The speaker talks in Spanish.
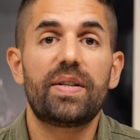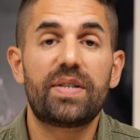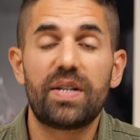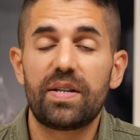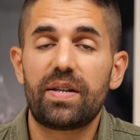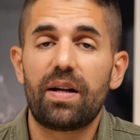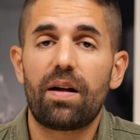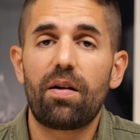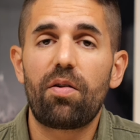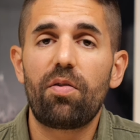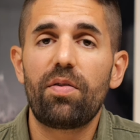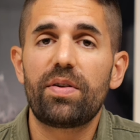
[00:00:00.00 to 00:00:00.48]
Este
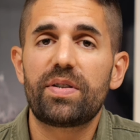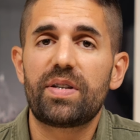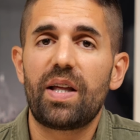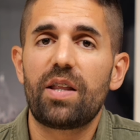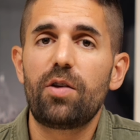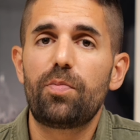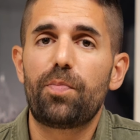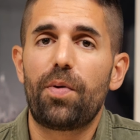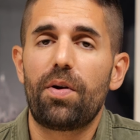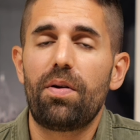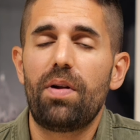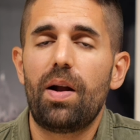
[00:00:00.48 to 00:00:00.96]
Tanron está
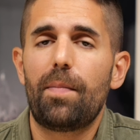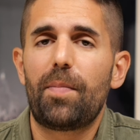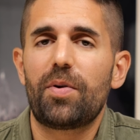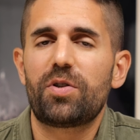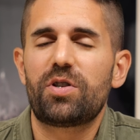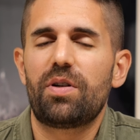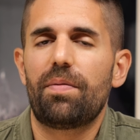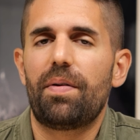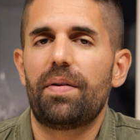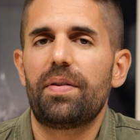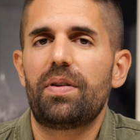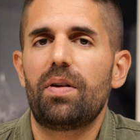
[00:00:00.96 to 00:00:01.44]
disponible
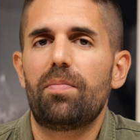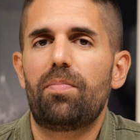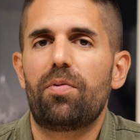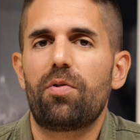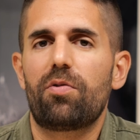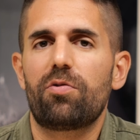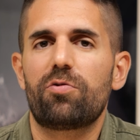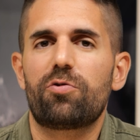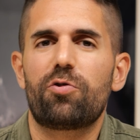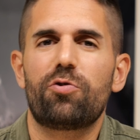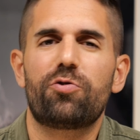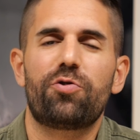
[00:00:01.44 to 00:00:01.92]
aproximadamente
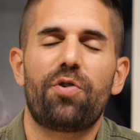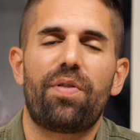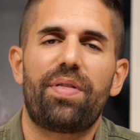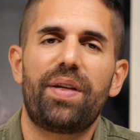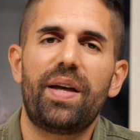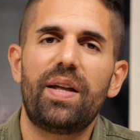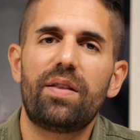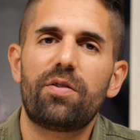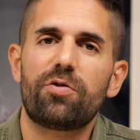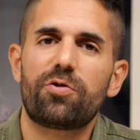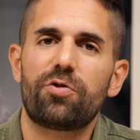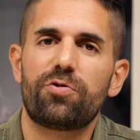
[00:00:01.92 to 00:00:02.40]
por unos
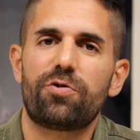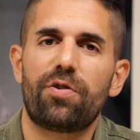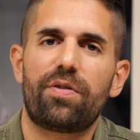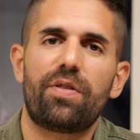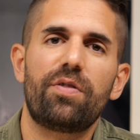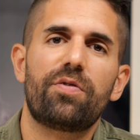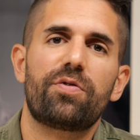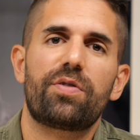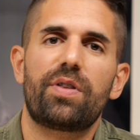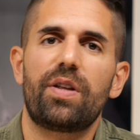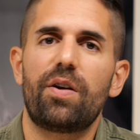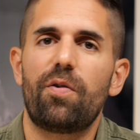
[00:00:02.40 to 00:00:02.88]

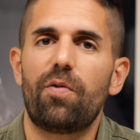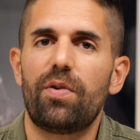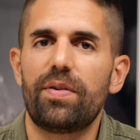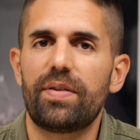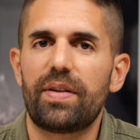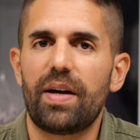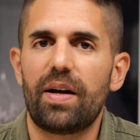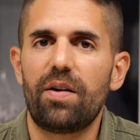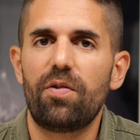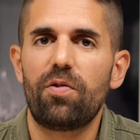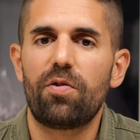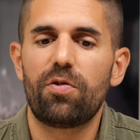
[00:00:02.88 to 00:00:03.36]

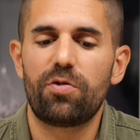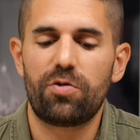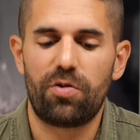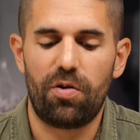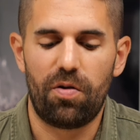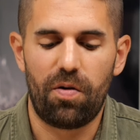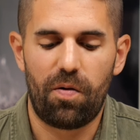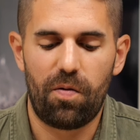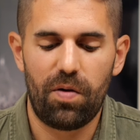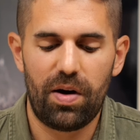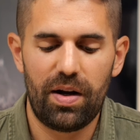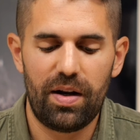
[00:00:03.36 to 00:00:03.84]
800-850 euros,
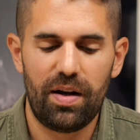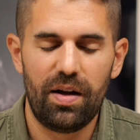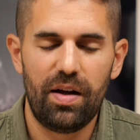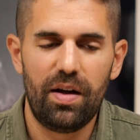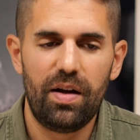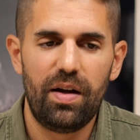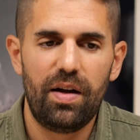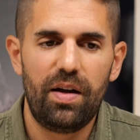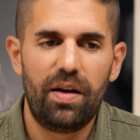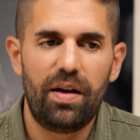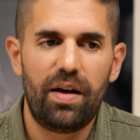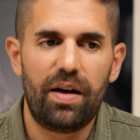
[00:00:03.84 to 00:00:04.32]
lo cual
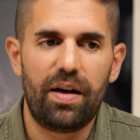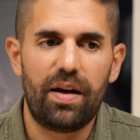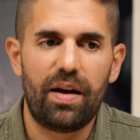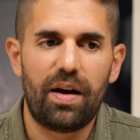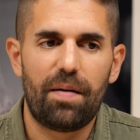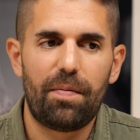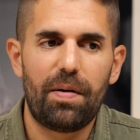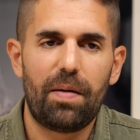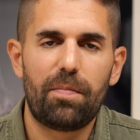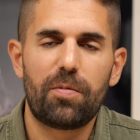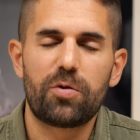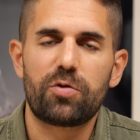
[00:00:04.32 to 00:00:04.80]
eh,
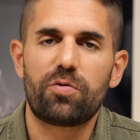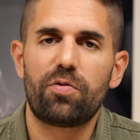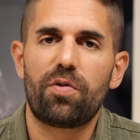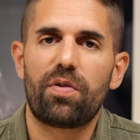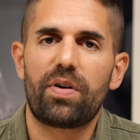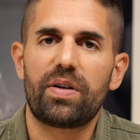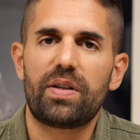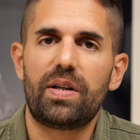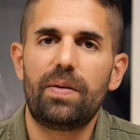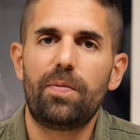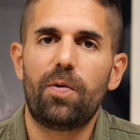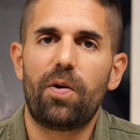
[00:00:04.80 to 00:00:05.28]
hablamos de un
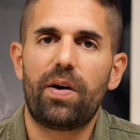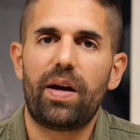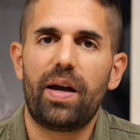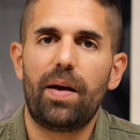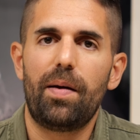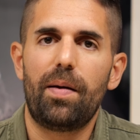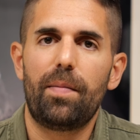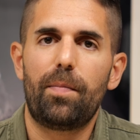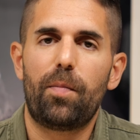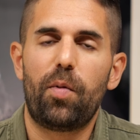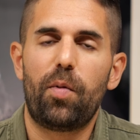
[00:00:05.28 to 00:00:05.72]
objetivo que